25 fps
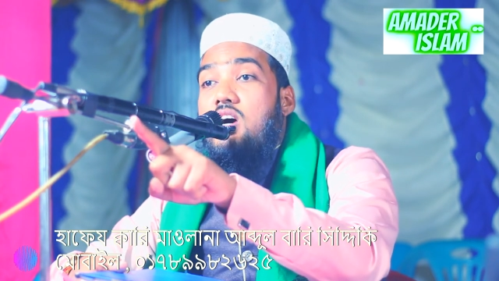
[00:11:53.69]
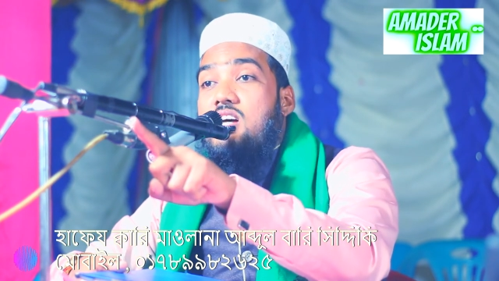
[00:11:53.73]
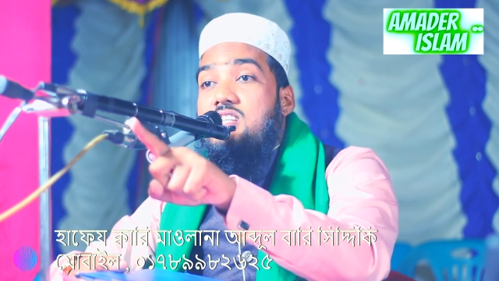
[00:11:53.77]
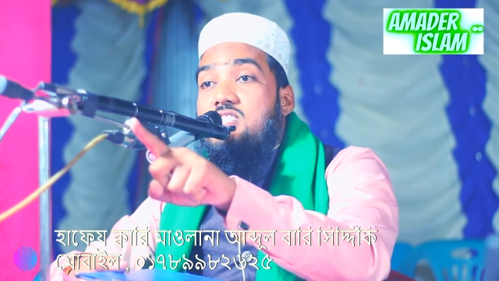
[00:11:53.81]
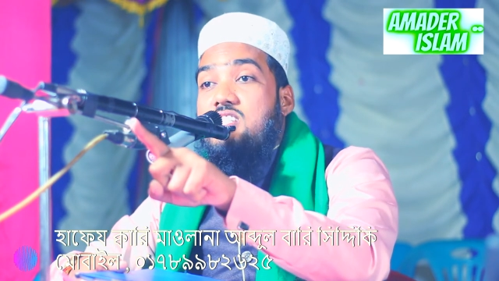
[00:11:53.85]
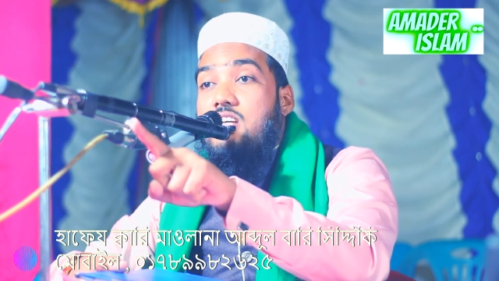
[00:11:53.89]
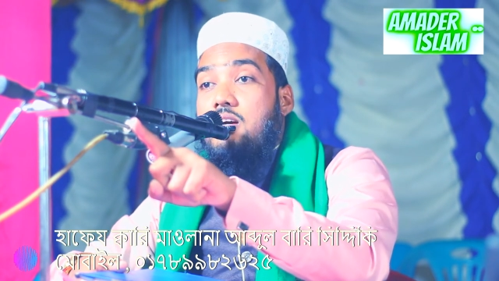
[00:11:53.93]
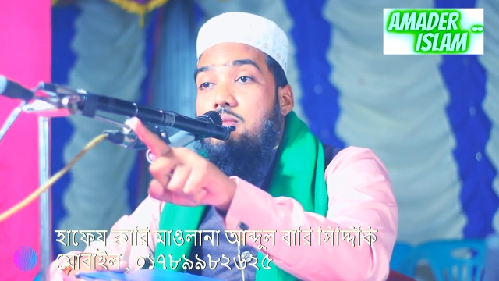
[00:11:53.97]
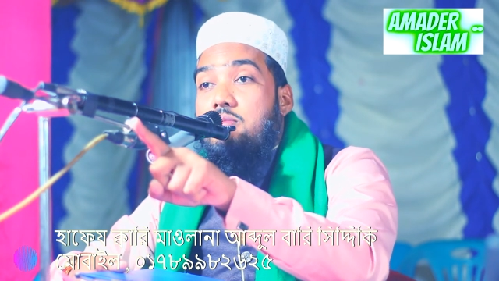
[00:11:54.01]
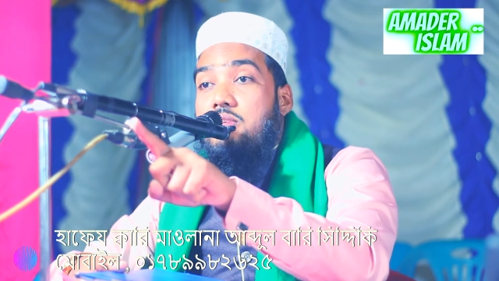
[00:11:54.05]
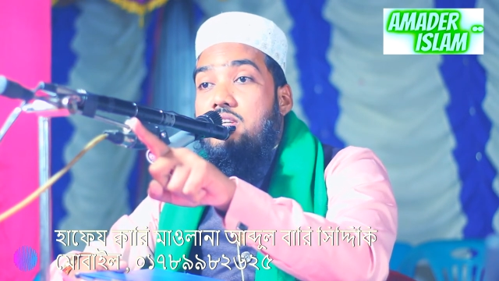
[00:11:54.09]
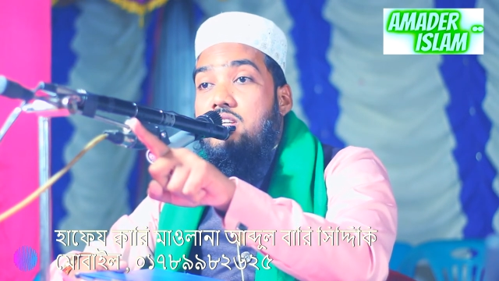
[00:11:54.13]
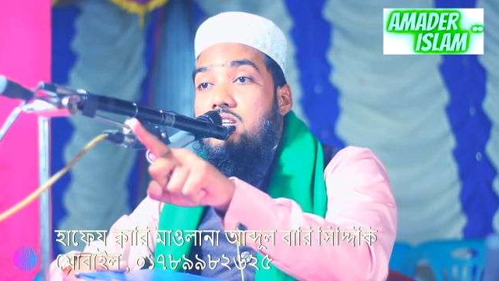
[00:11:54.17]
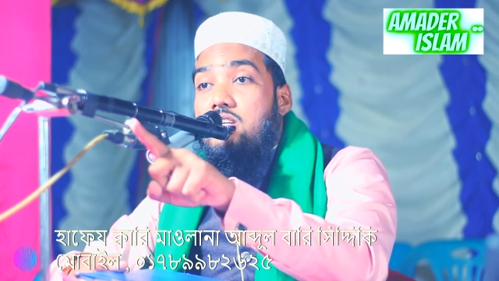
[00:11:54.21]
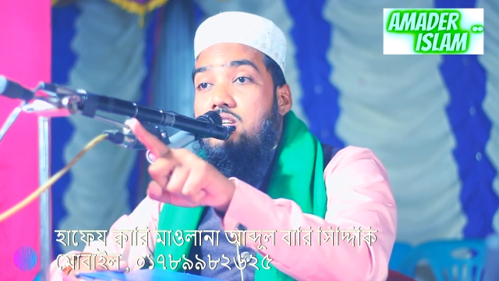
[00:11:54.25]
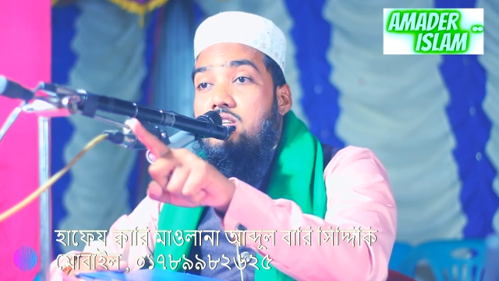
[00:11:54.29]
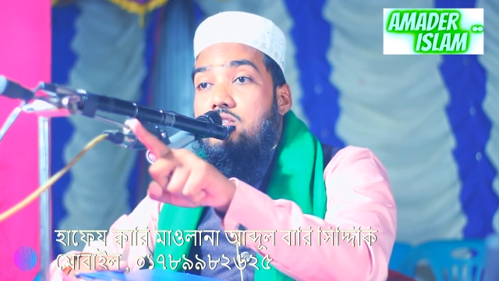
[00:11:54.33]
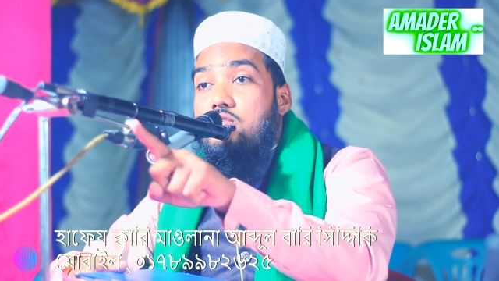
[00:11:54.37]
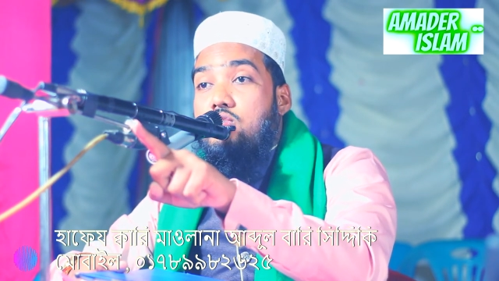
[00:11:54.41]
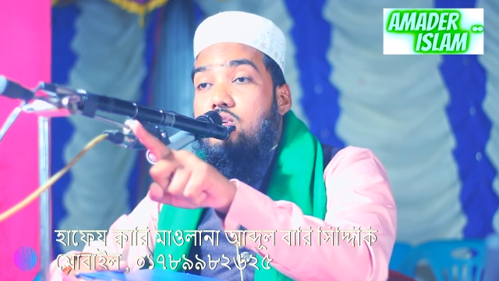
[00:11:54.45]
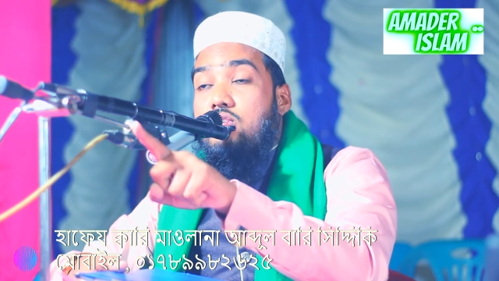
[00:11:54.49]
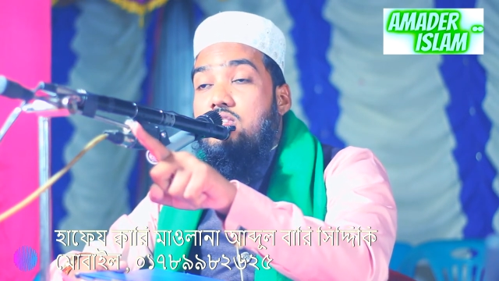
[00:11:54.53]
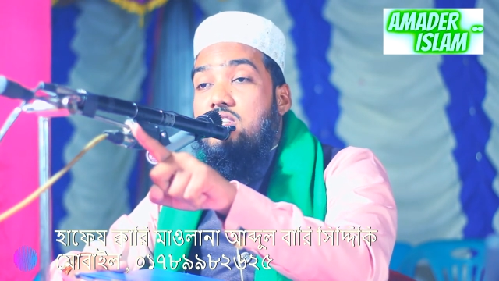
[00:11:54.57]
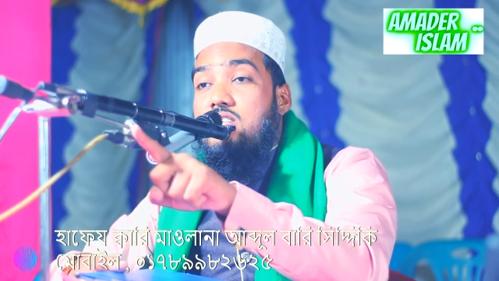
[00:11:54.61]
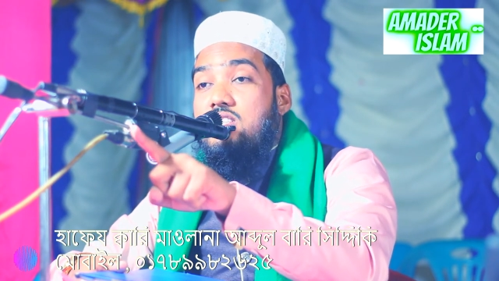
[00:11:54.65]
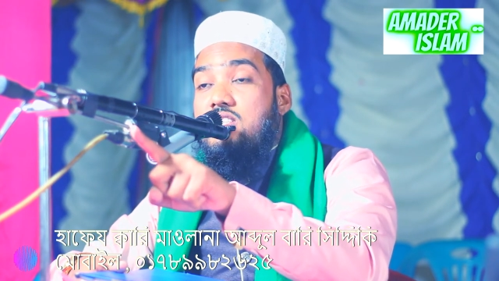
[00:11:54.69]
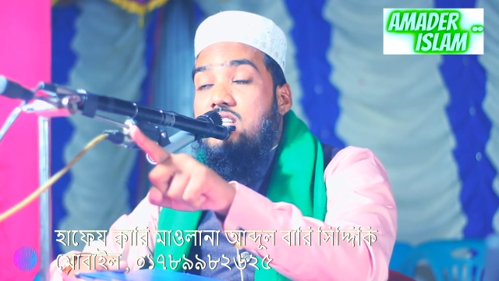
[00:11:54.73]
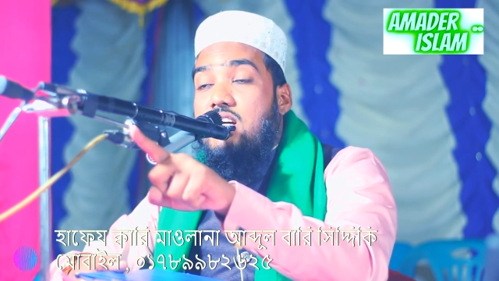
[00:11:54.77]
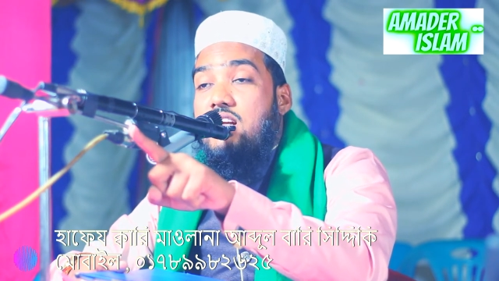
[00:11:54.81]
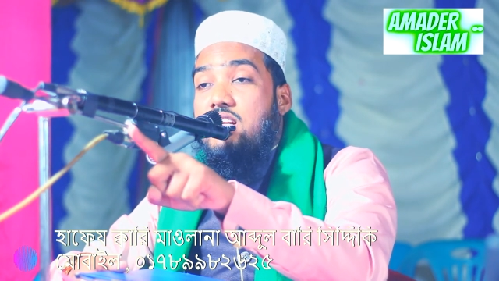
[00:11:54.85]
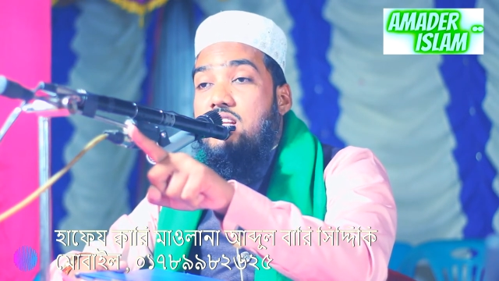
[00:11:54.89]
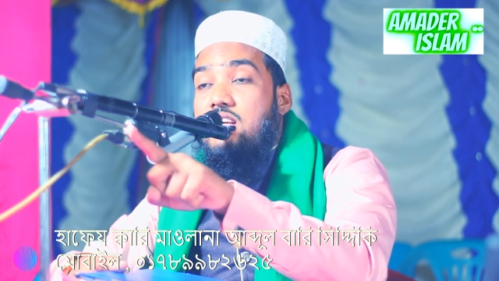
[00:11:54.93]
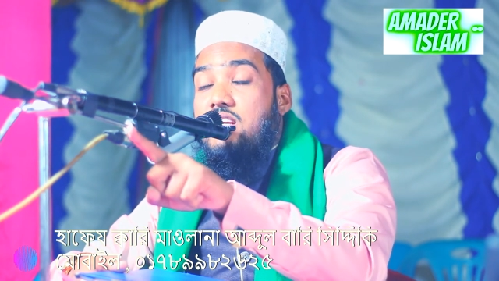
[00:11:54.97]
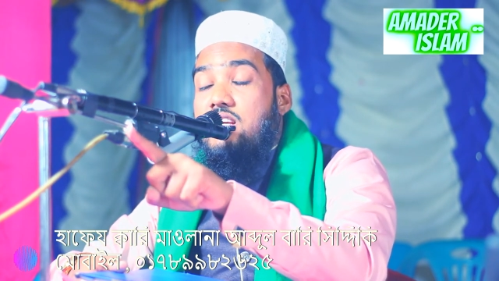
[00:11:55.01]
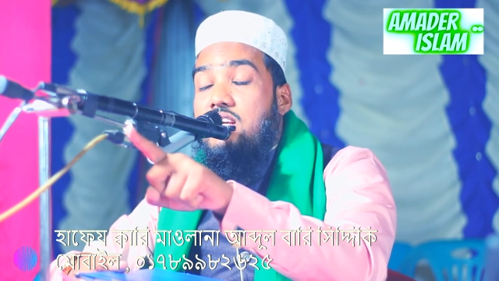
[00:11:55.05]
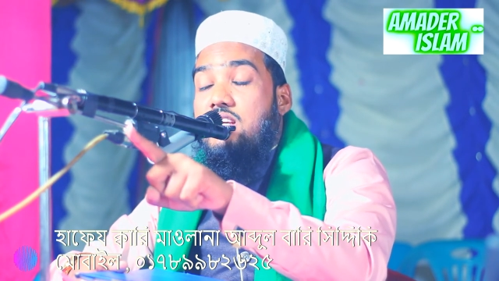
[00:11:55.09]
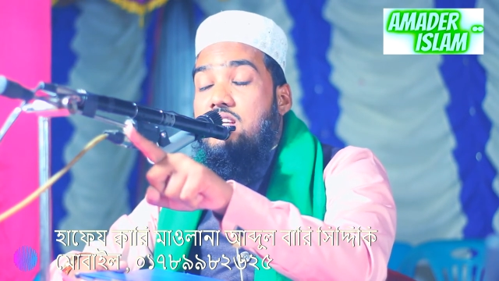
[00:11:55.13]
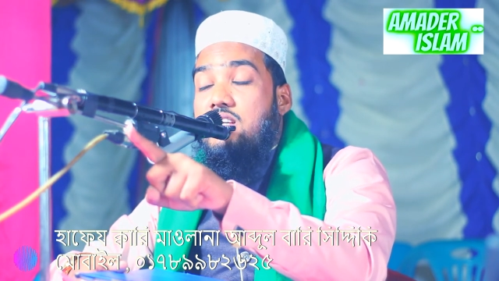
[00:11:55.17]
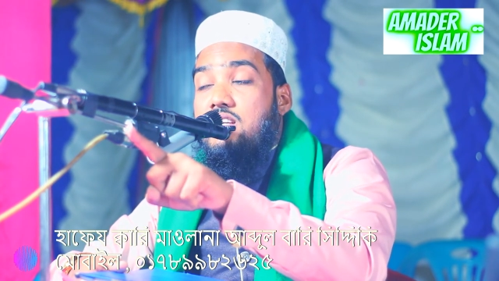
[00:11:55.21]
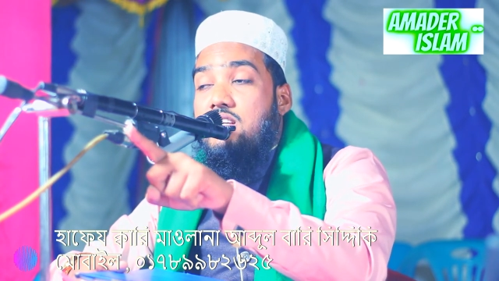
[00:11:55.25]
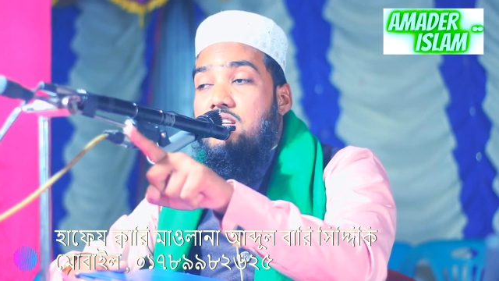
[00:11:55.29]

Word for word: আসামি যদি জানে